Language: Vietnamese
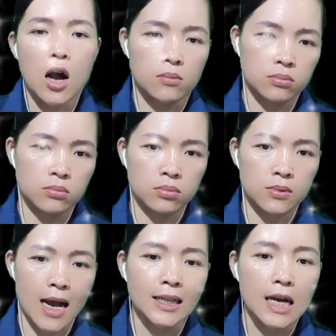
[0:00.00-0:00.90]

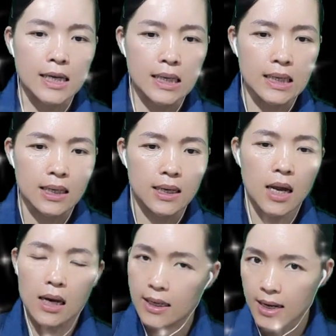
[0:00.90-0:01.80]
ông đã thấy
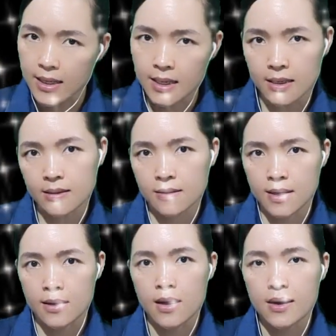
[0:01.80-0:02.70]
đầy
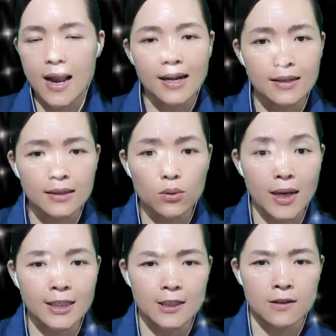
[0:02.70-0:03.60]
người đang đứng
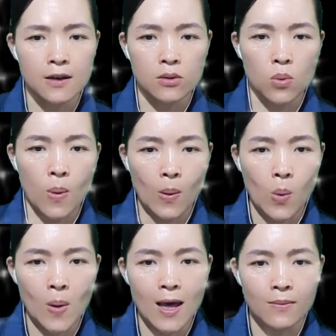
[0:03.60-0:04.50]
quanh giường của
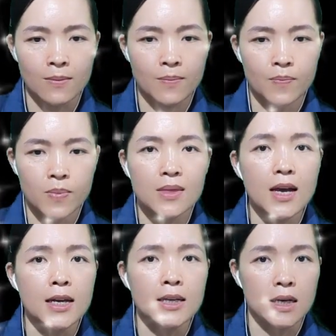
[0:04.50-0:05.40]
cụ Lộc.
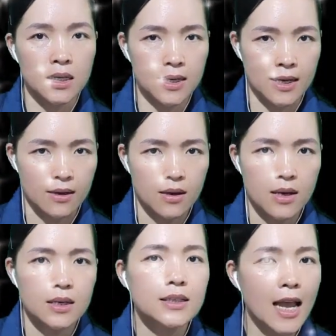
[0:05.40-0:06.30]
Thầy ơi,
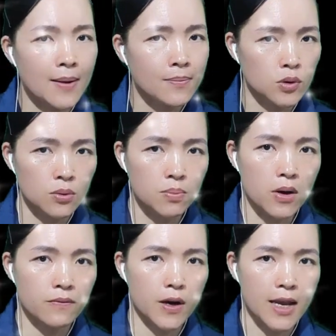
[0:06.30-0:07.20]
xem giúp con
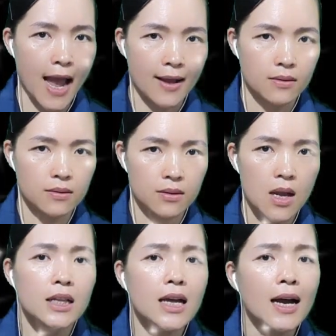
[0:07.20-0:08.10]
với ạ. À?
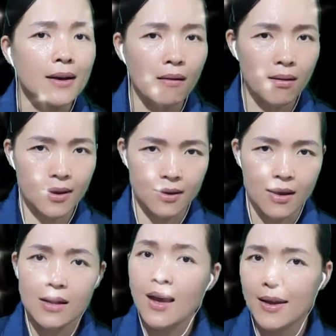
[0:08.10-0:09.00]
Thầy ơi,
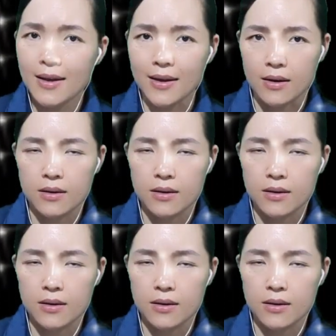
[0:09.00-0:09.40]
thầy.